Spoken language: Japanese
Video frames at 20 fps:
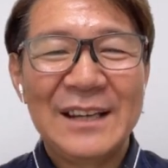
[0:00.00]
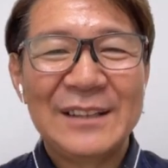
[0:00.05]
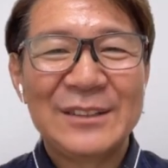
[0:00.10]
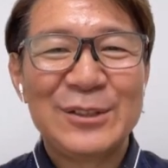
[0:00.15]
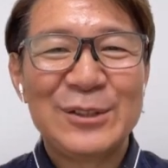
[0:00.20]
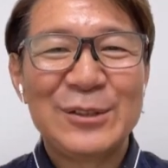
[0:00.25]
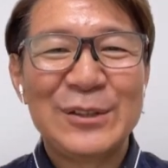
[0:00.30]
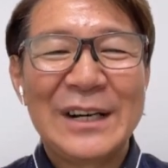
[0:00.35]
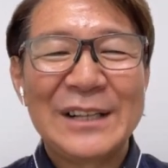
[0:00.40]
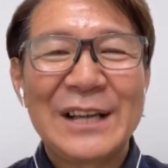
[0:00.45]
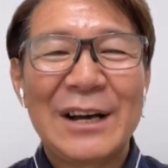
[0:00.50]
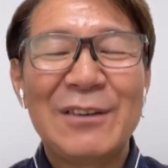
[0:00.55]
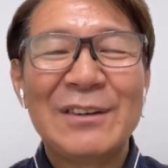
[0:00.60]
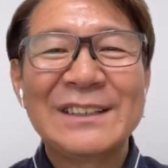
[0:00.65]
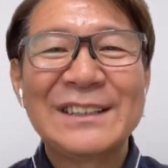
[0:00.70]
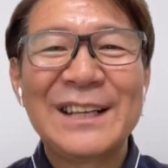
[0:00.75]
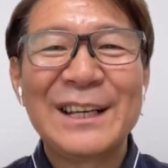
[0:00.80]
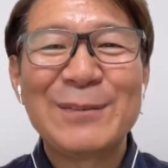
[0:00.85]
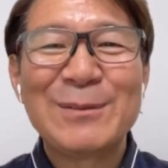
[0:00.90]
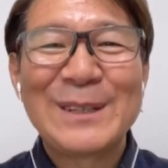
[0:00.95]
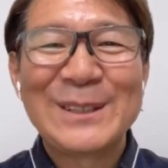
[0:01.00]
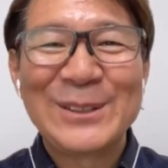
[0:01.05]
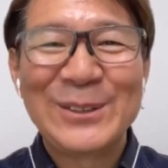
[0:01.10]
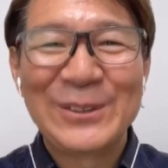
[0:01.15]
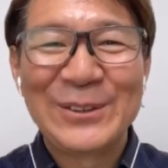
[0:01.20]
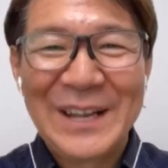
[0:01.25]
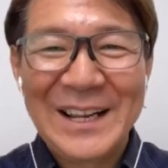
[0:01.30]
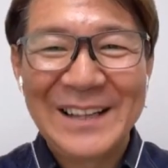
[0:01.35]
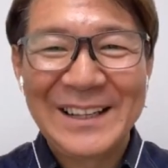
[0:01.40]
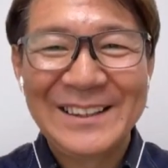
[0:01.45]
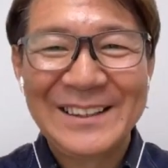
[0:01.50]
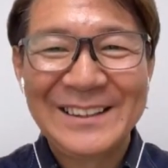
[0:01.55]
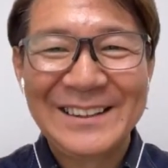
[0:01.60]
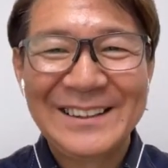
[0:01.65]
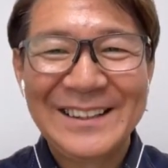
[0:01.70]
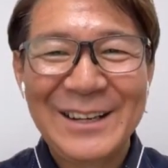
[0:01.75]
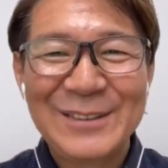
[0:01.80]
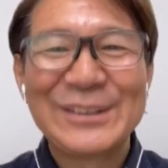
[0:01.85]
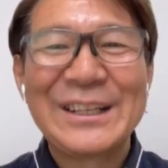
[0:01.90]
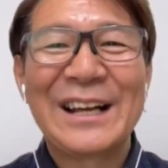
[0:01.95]
周波数合わせていきましょうねっ
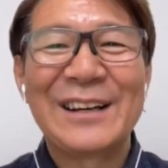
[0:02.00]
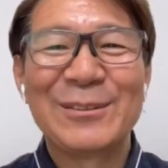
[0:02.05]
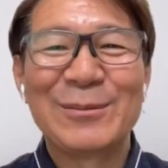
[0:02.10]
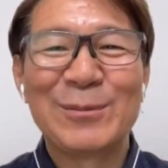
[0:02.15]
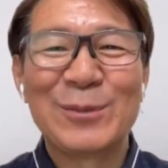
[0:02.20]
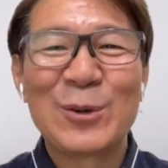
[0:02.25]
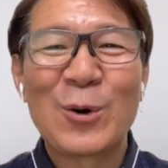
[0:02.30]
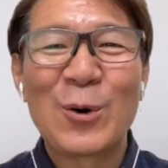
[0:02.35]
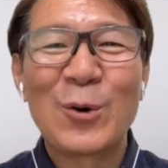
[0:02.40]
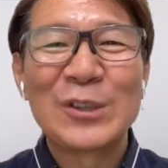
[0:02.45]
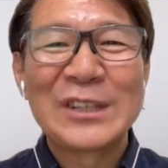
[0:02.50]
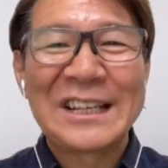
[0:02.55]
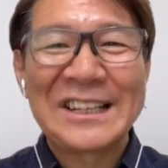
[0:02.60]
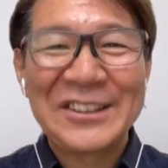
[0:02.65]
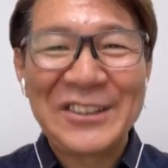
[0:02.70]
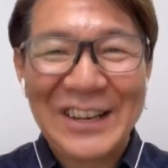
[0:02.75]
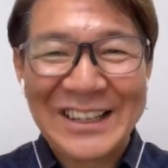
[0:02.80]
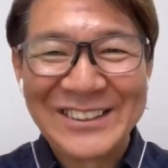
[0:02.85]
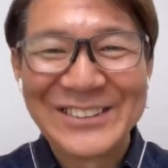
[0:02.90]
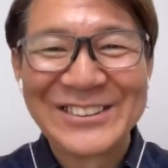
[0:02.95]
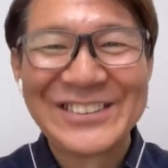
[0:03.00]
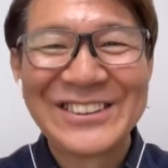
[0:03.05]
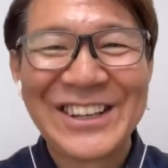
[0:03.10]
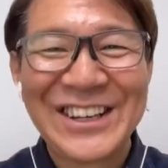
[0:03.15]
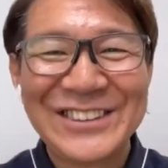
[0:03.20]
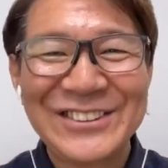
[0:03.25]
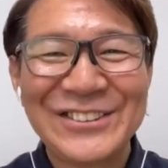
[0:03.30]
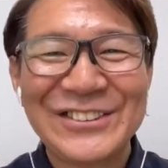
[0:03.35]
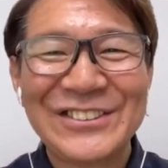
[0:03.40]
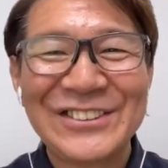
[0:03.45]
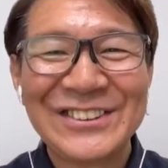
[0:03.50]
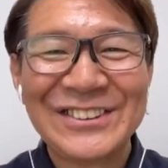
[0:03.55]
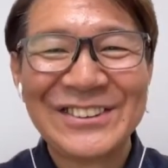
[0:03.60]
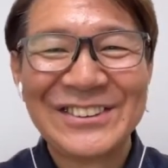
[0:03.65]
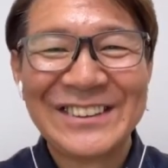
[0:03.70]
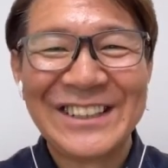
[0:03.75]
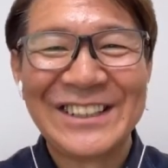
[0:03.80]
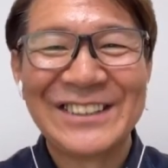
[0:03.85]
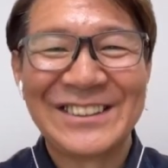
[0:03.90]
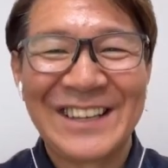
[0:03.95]
て普段講座では言ってる
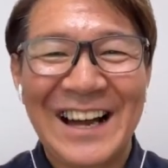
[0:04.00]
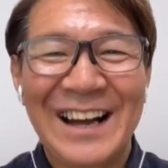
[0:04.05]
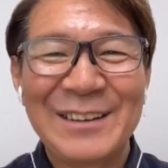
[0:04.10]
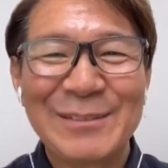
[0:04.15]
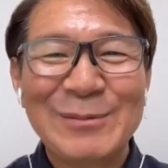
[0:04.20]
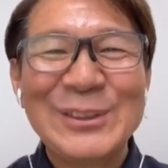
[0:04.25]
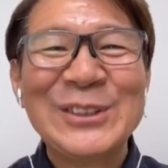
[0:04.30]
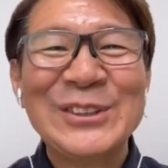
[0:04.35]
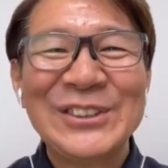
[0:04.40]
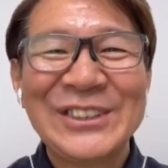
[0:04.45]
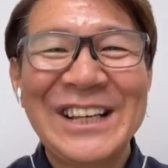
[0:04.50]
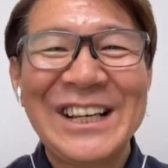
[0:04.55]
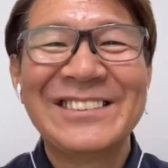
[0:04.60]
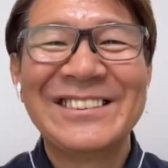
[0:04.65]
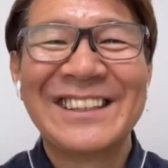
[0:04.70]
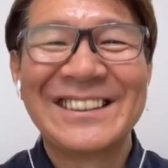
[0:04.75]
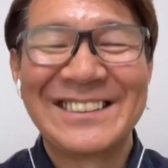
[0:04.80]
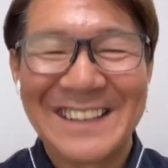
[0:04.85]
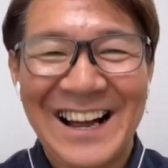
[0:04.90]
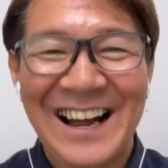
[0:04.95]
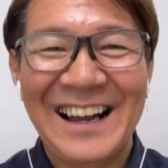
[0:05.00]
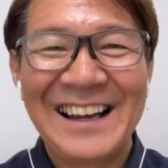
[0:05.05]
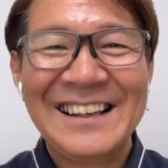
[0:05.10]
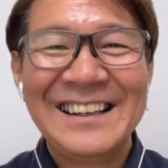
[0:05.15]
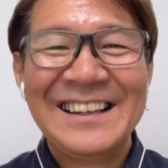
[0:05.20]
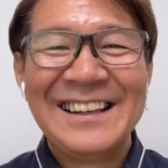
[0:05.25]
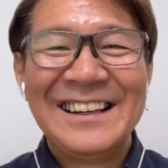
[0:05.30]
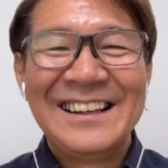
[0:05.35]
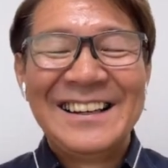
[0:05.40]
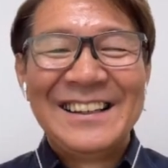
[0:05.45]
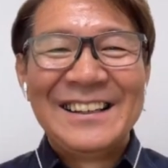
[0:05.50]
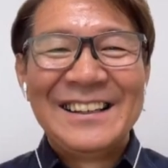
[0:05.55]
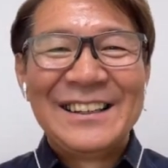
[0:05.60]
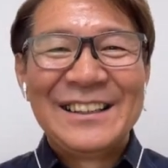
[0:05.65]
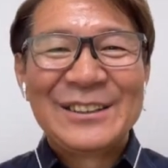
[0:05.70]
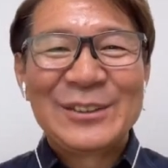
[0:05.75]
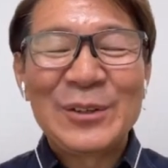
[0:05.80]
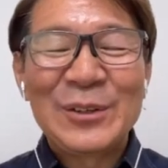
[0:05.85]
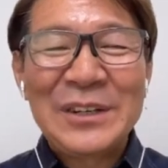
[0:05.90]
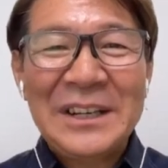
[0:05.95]
んですが矛盾してるんですが
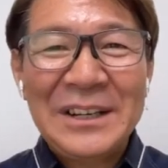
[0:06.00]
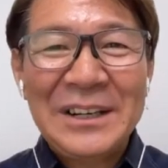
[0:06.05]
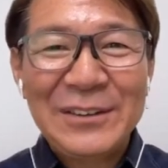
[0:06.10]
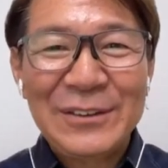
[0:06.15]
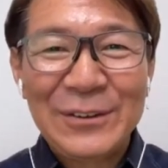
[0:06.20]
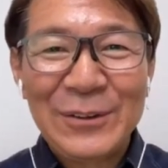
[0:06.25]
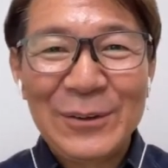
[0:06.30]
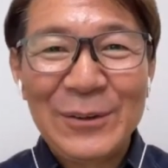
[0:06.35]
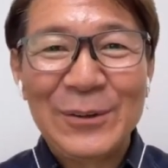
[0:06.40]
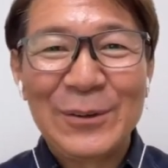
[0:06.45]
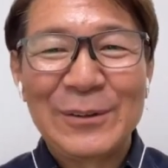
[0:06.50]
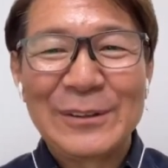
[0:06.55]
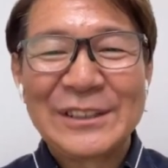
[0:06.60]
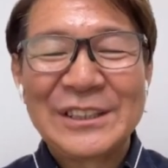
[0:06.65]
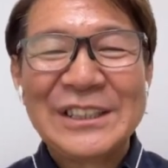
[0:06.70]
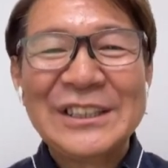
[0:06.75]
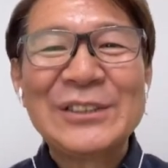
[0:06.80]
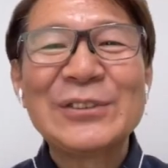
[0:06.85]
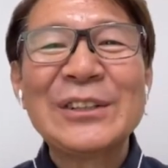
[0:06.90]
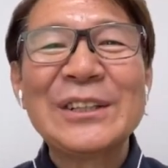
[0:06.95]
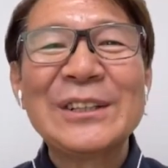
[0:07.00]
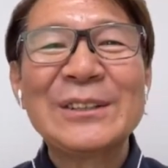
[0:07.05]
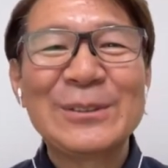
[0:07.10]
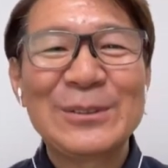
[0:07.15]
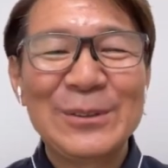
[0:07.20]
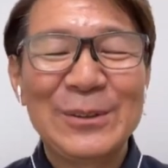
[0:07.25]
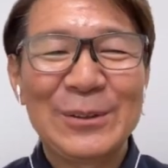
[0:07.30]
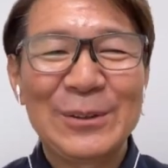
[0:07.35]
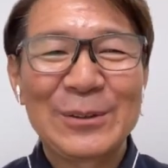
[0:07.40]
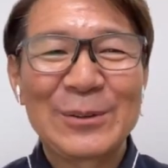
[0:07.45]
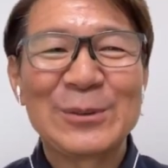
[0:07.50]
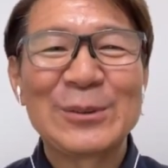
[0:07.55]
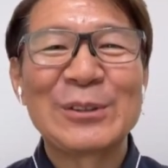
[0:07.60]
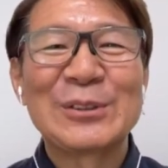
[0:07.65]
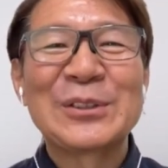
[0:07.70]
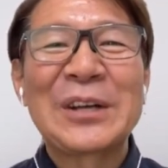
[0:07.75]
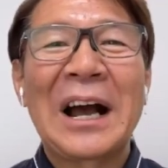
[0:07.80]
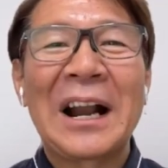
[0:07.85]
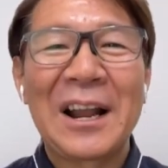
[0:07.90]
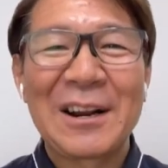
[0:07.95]
それをしすぎると今度
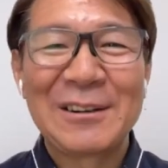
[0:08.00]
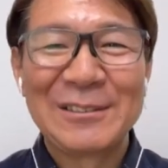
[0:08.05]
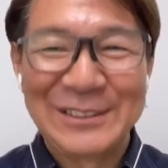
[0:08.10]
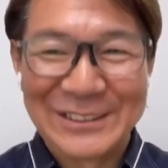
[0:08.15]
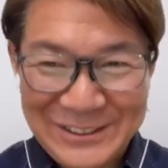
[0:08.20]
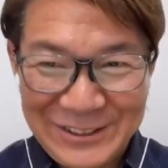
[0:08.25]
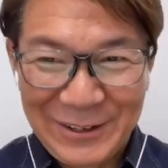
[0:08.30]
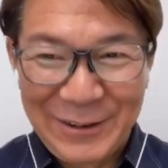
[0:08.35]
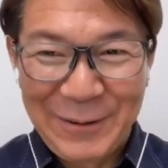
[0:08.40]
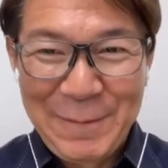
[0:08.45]
疲れるんですよ。